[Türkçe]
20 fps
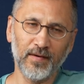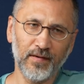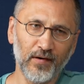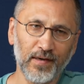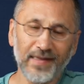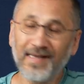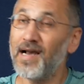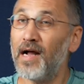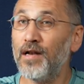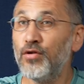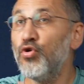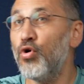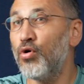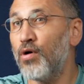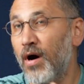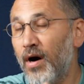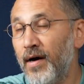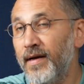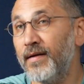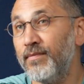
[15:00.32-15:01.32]
radikal
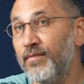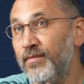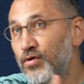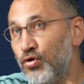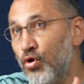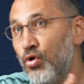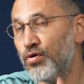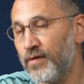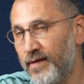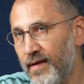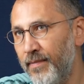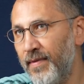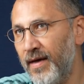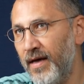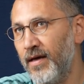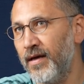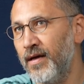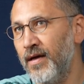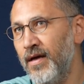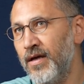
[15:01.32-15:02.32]
yok, ayrım yok
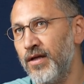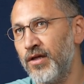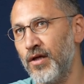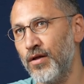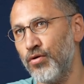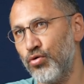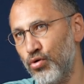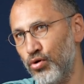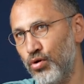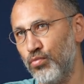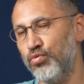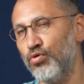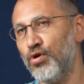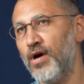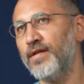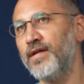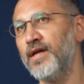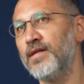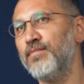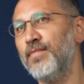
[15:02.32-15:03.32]
demeye çalışıyorduk. Bunu
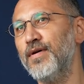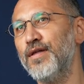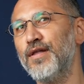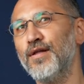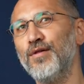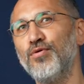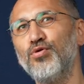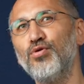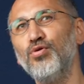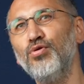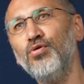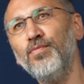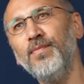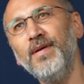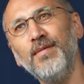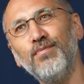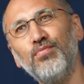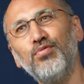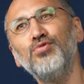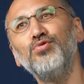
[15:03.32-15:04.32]
anlatmaya çalışıyorduk.
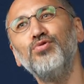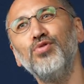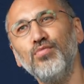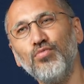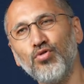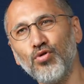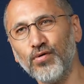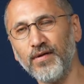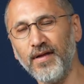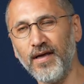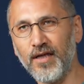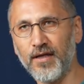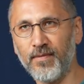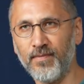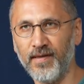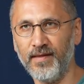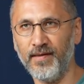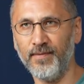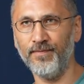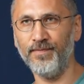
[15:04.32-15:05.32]
Benim pozisyonum çok
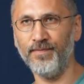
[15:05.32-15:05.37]
değişmedi.